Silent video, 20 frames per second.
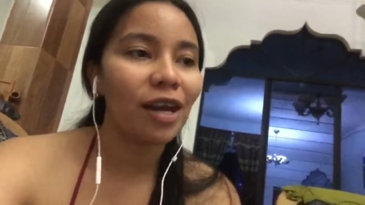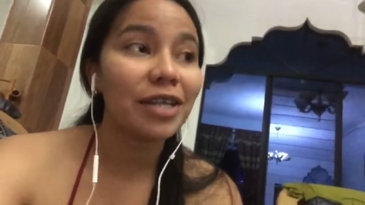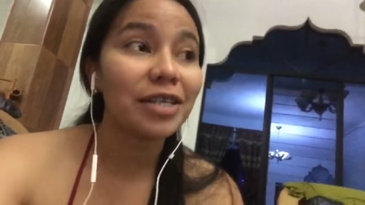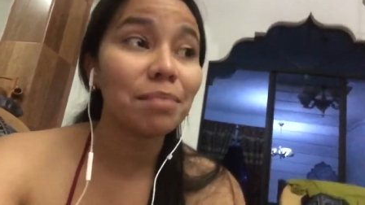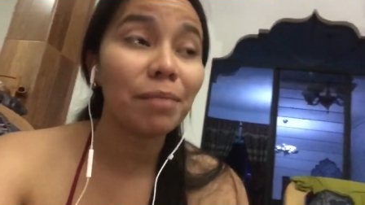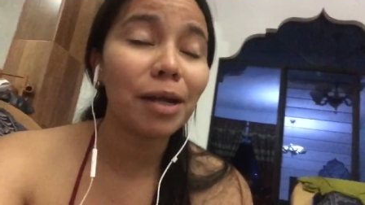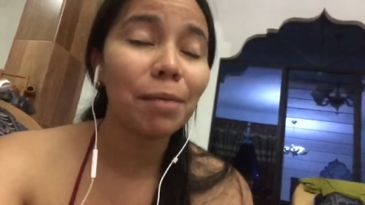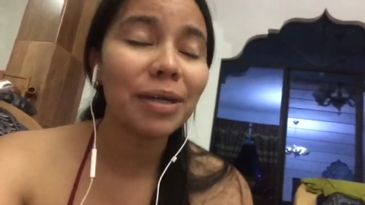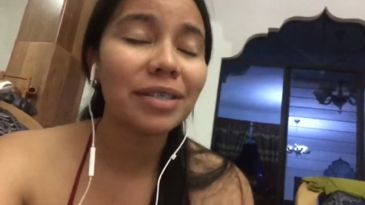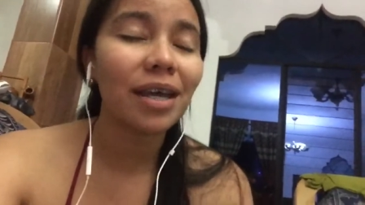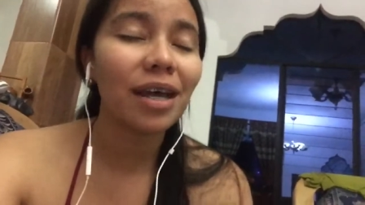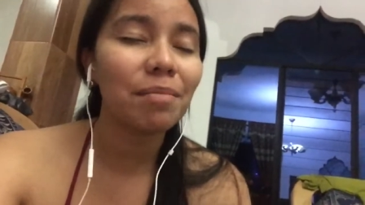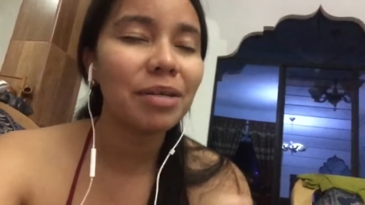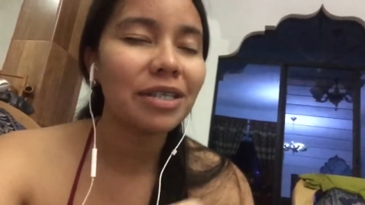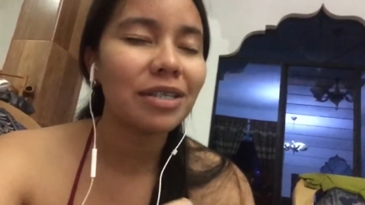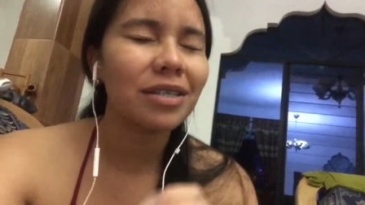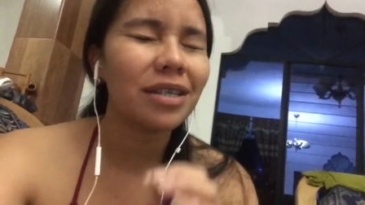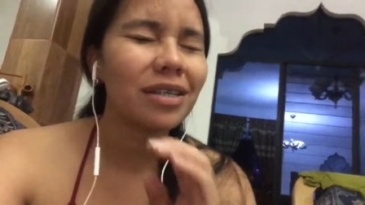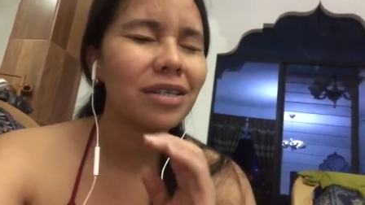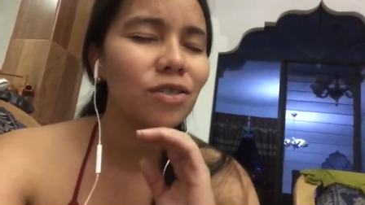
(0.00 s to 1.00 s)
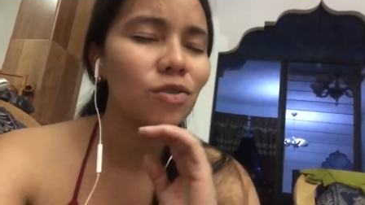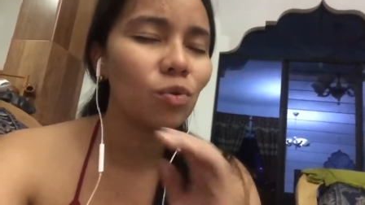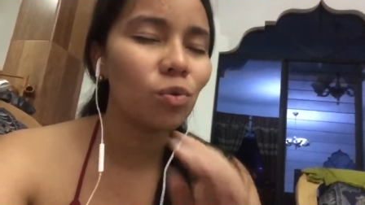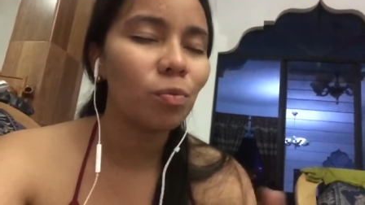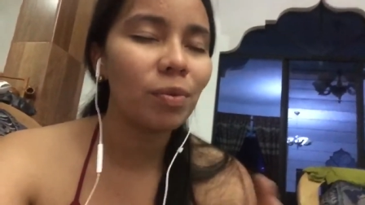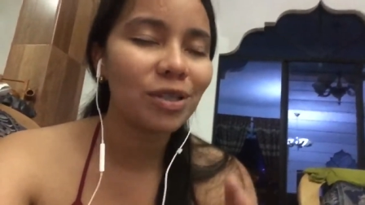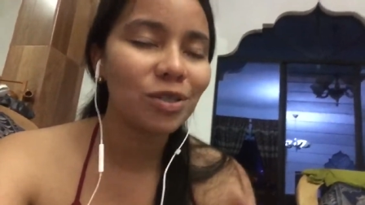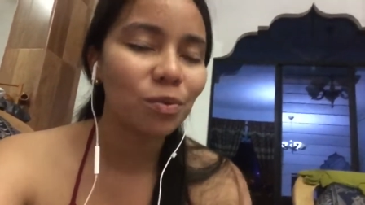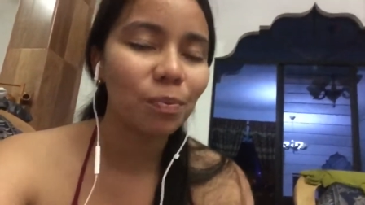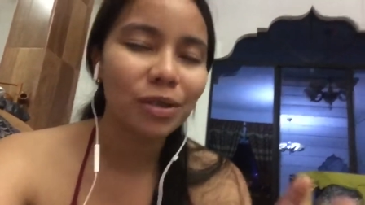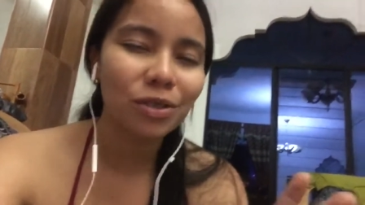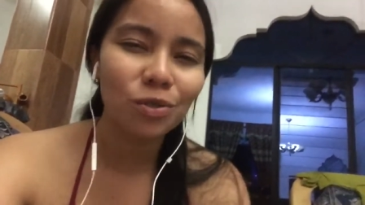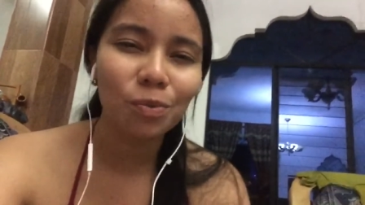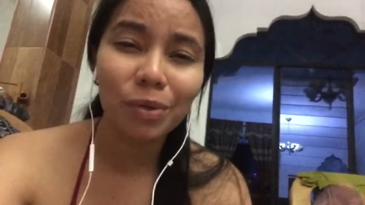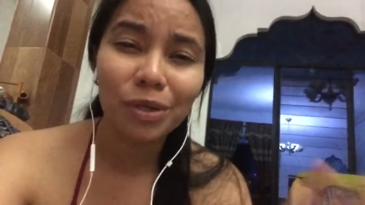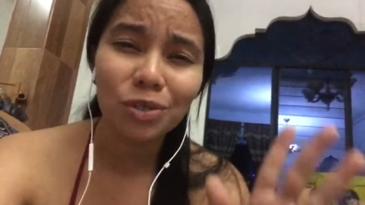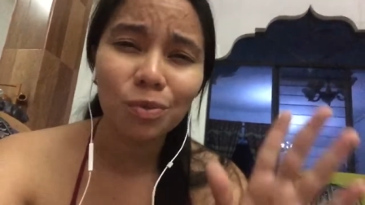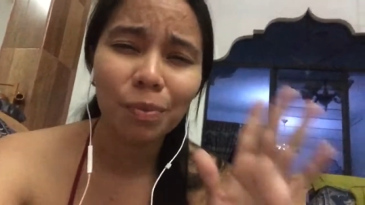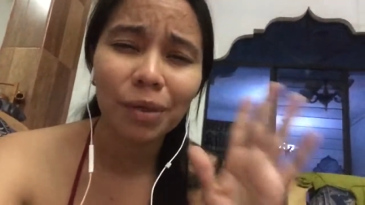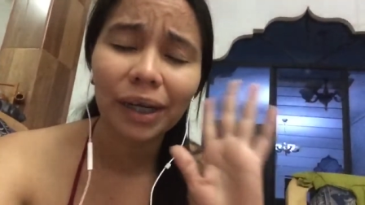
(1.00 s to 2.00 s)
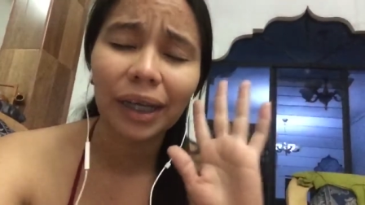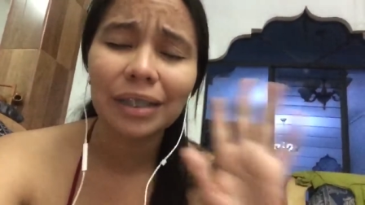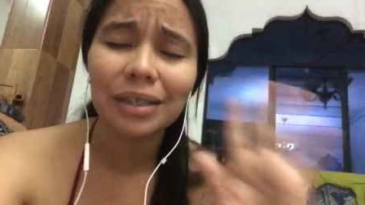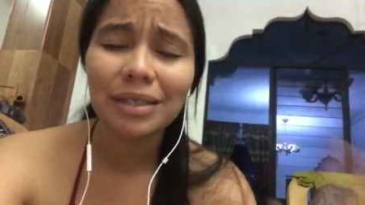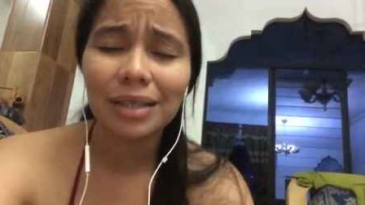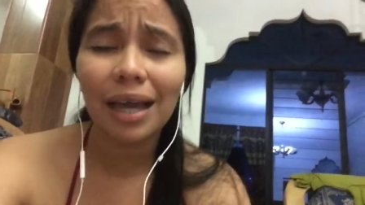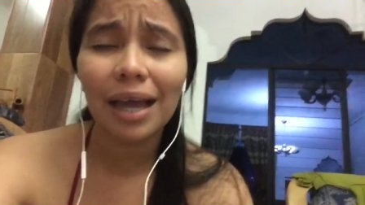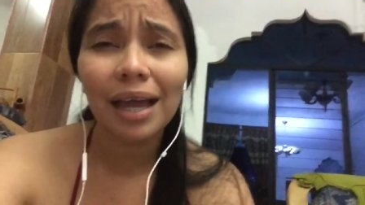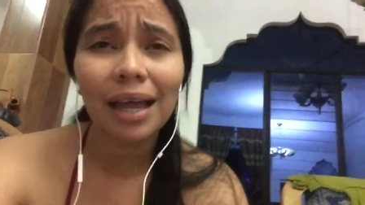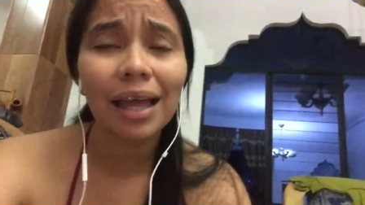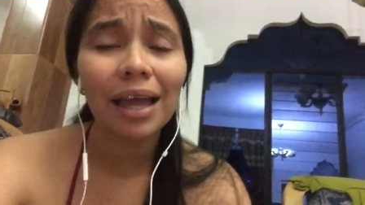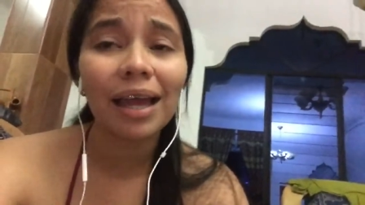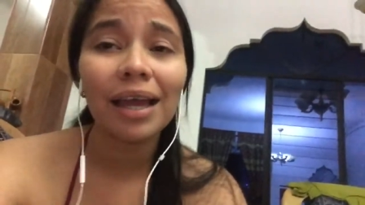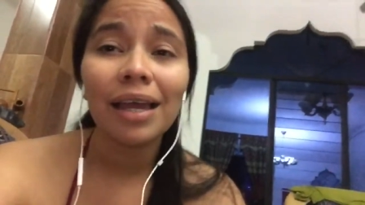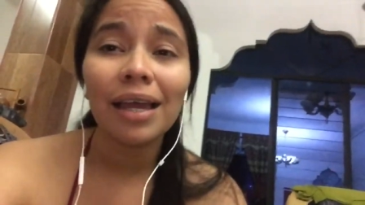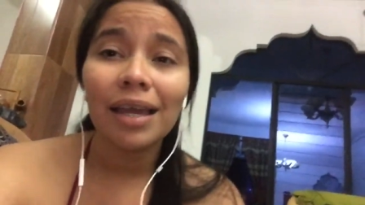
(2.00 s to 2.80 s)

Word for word: La semana pasada me sentí súper, súper, súper, súper cansada